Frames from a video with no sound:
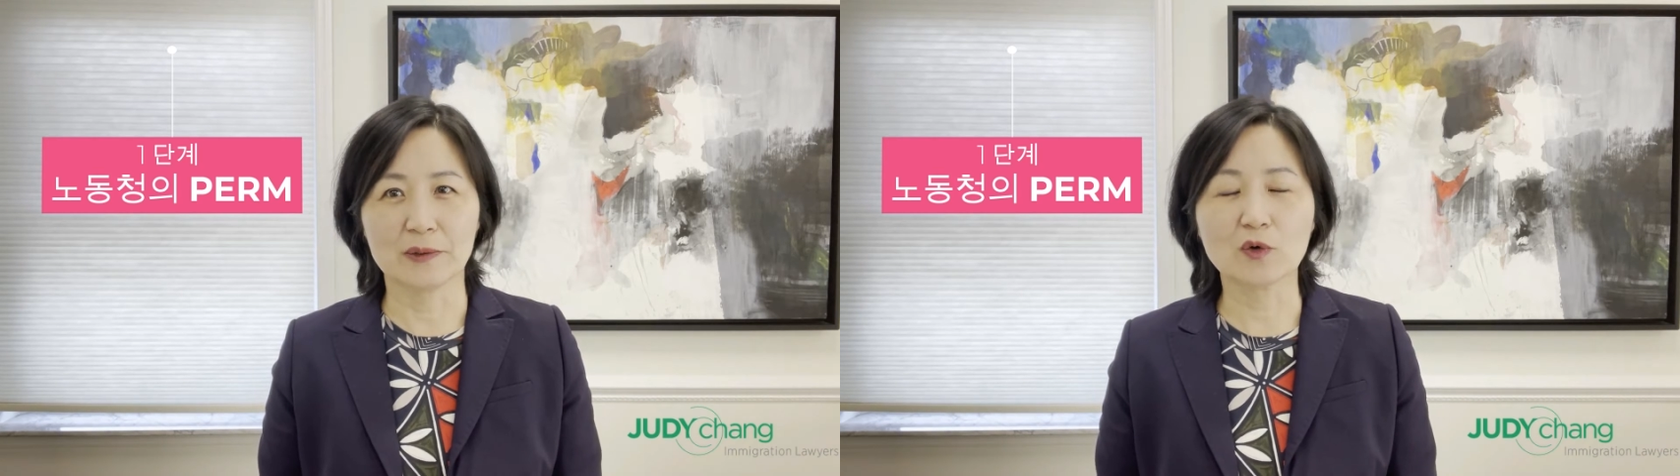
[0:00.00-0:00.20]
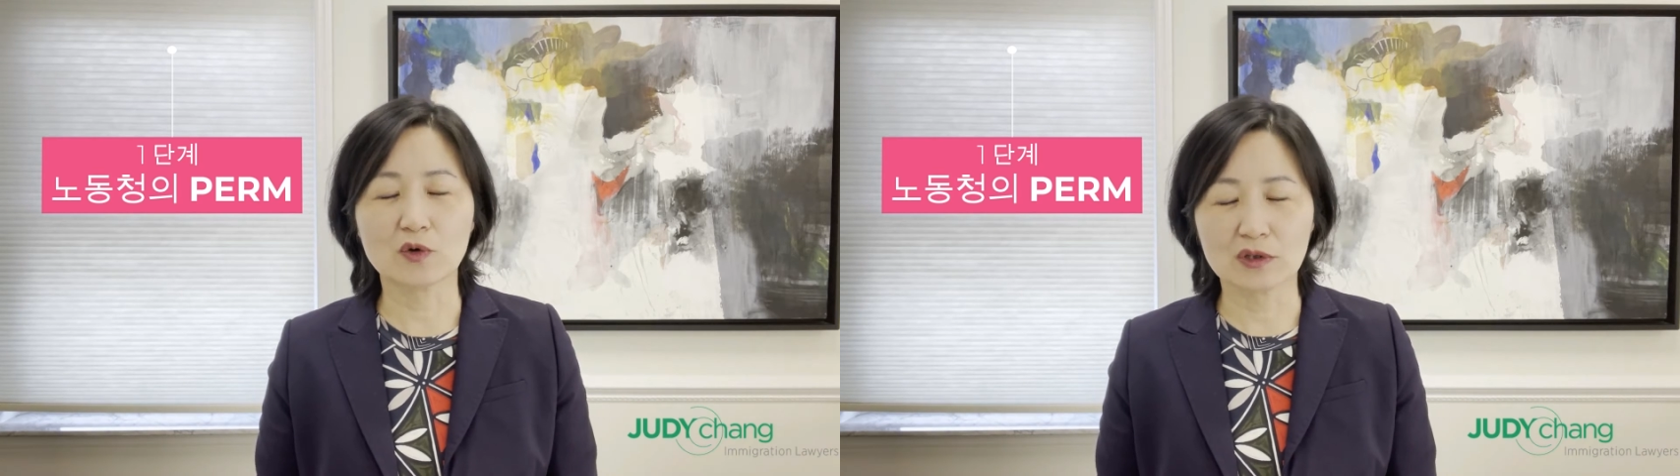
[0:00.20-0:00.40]

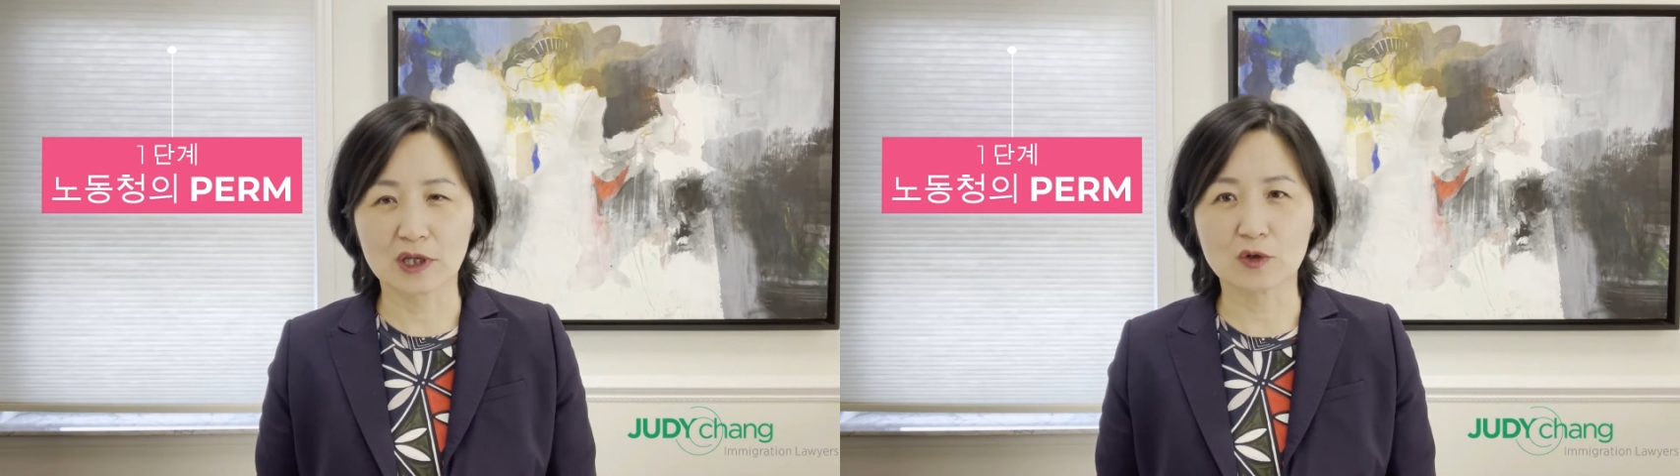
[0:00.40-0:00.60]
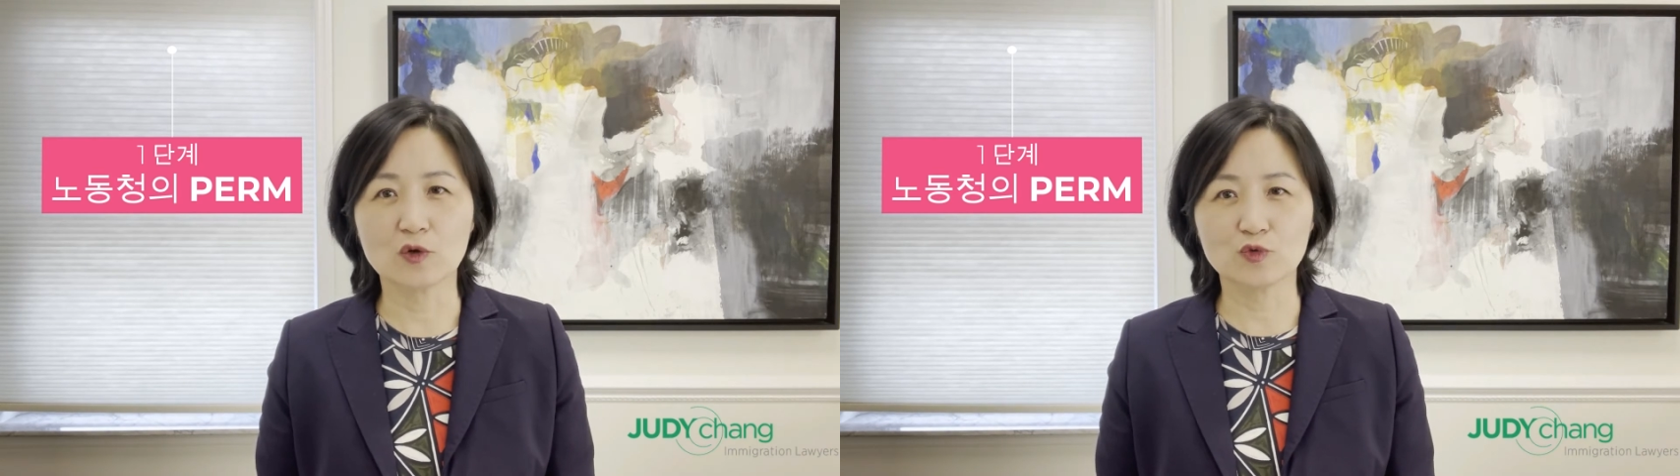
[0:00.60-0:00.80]
광고를
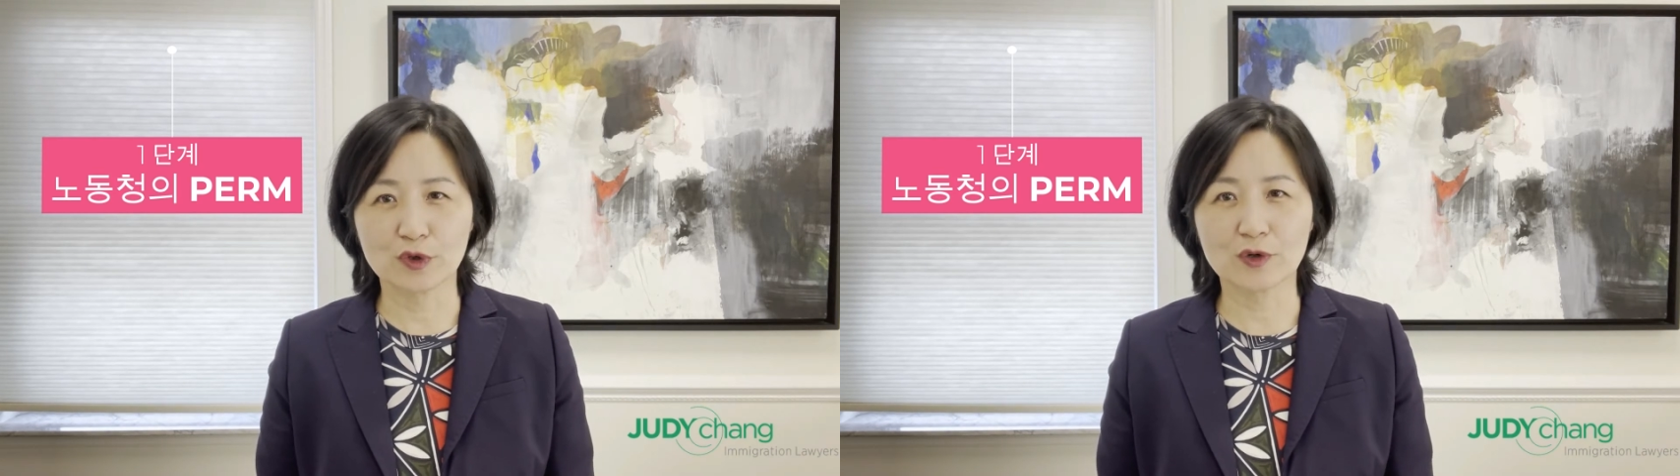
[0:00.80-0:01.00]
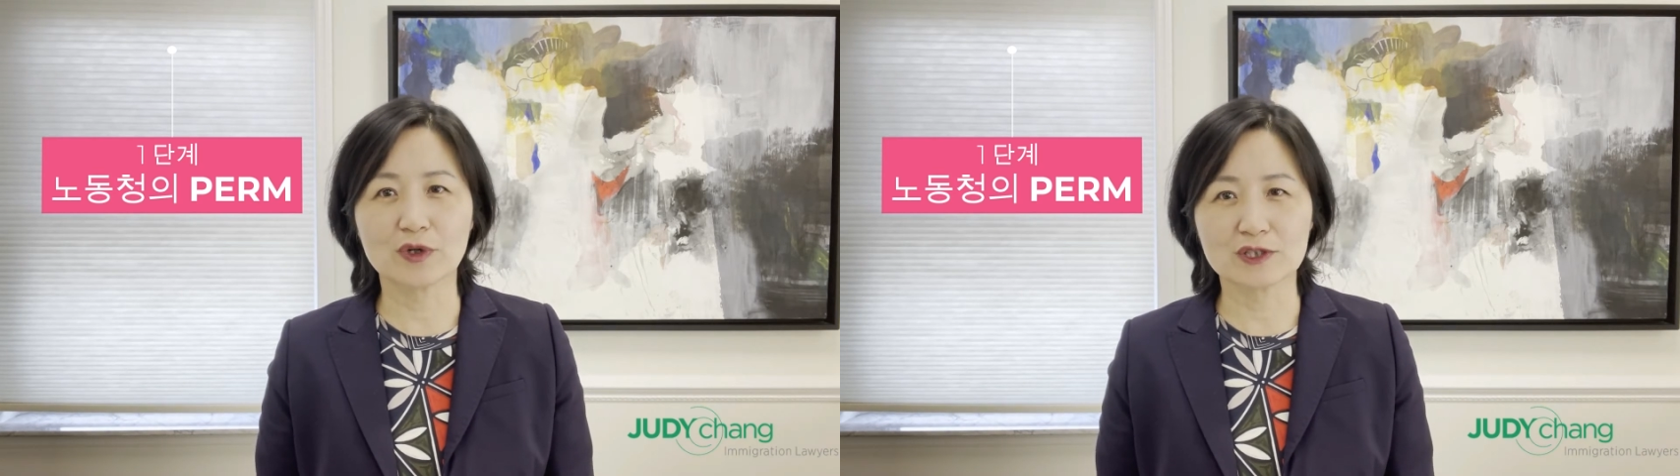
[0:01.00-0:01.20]
내고
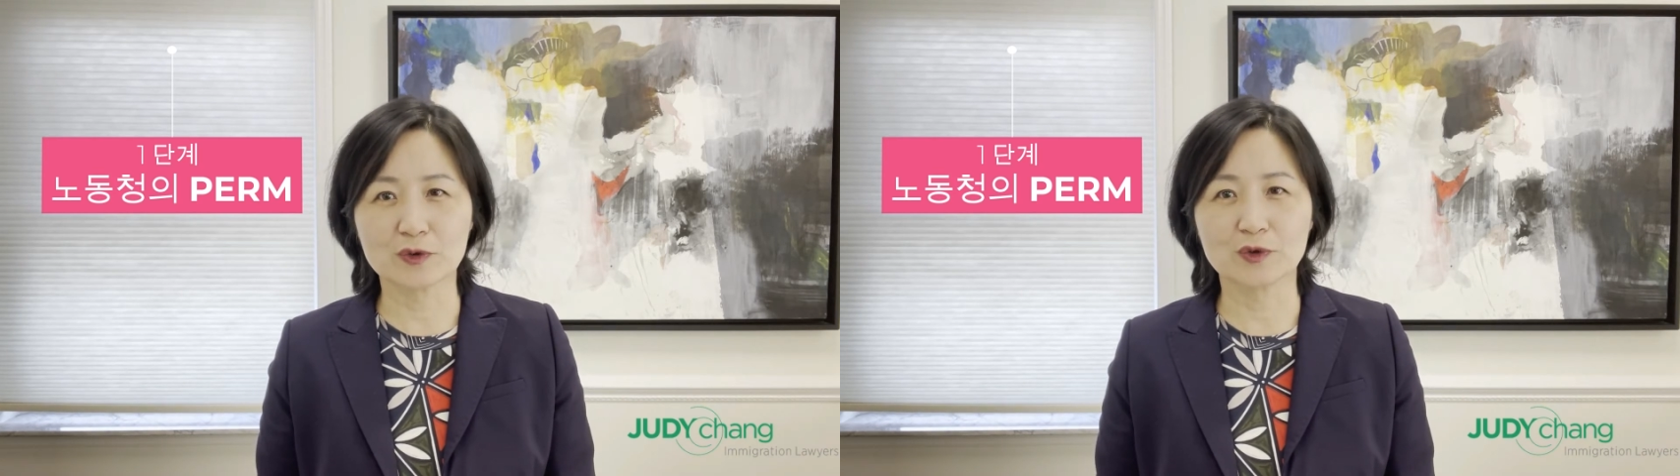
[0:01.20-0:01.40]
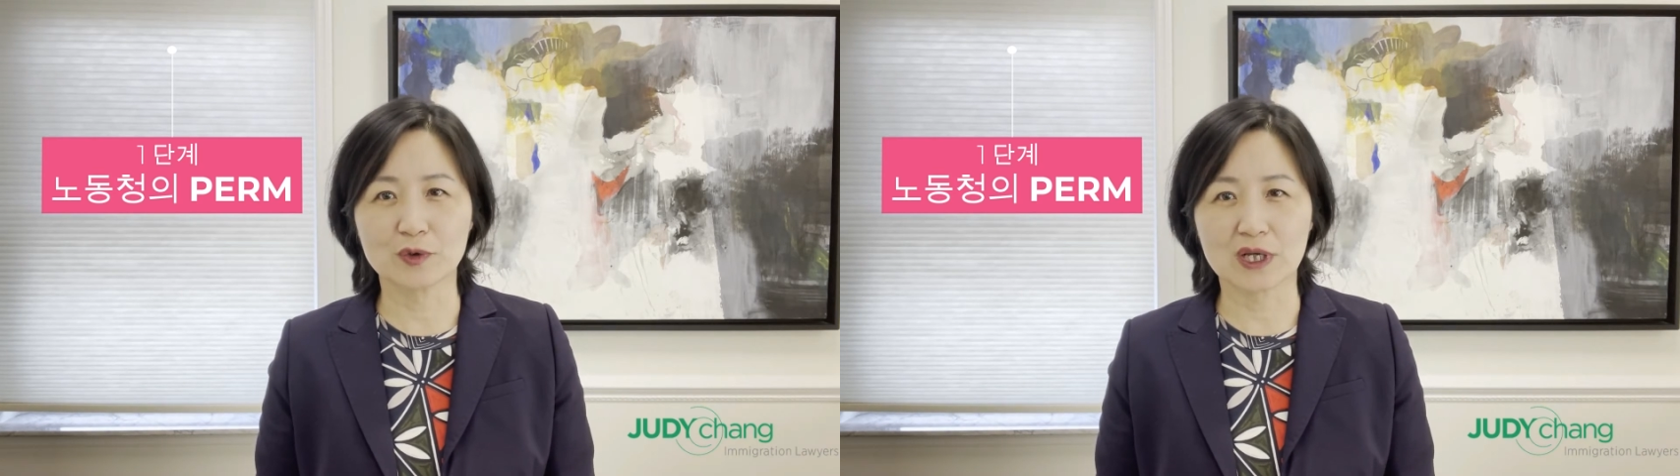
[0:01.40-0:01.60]
구인
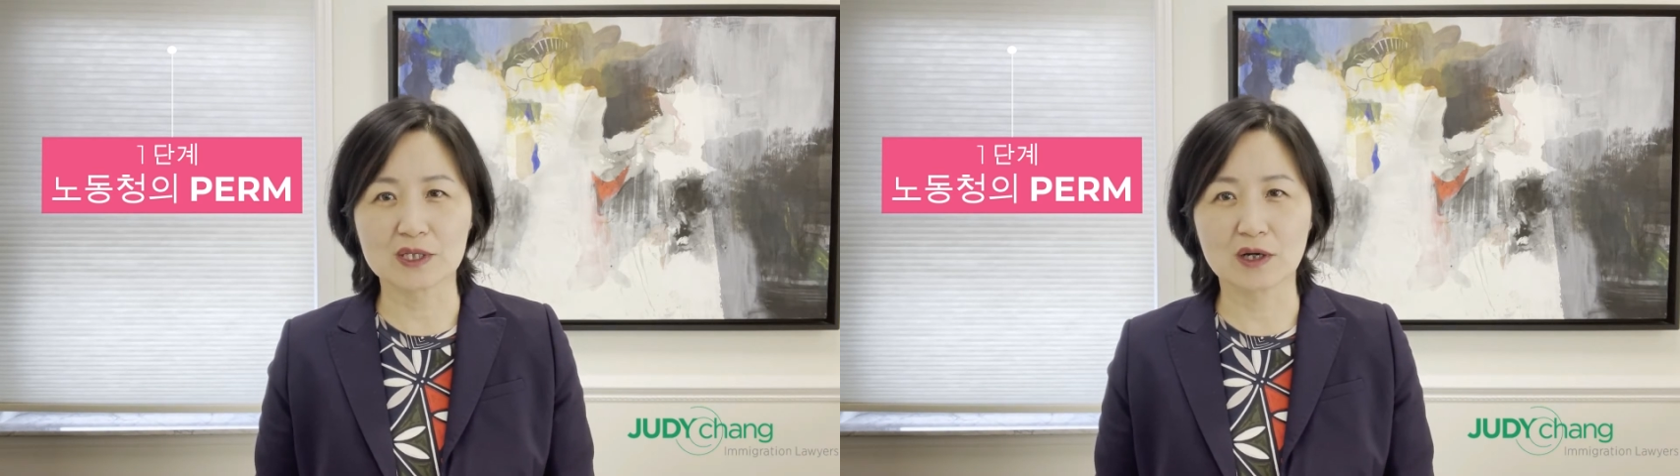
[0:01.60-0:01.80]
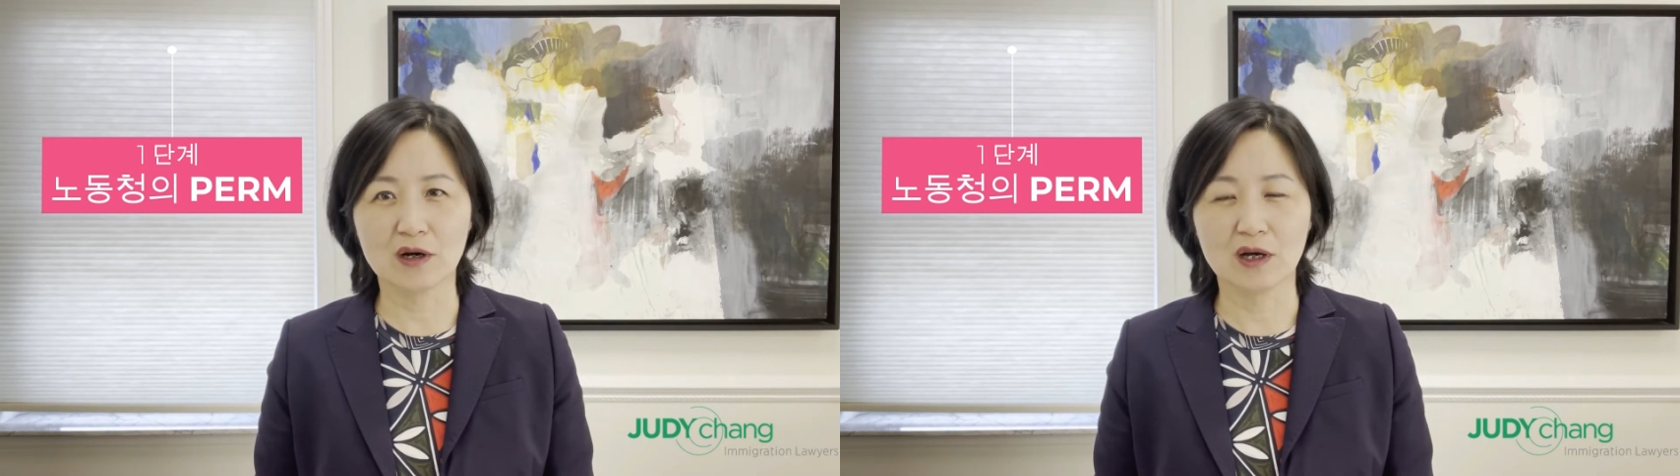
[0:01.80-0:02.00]
과정을
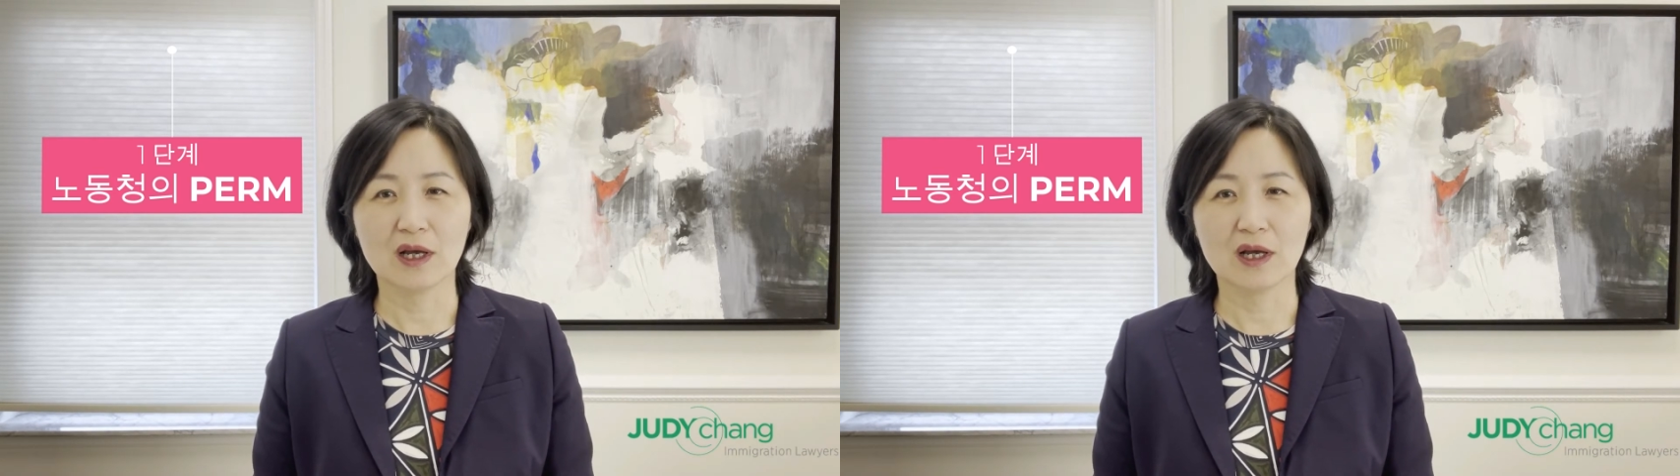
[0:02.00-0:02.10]
통해서